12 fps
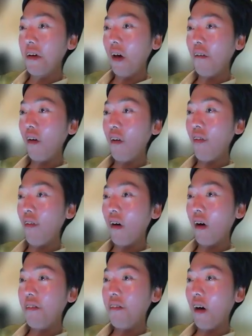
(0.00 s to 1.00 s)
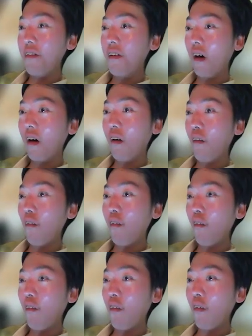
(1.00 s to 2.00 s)
やっぱりそういった方々
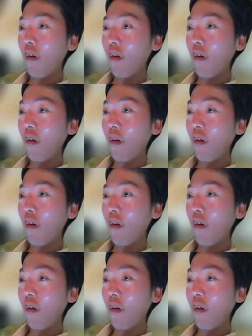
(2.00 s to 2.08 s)
を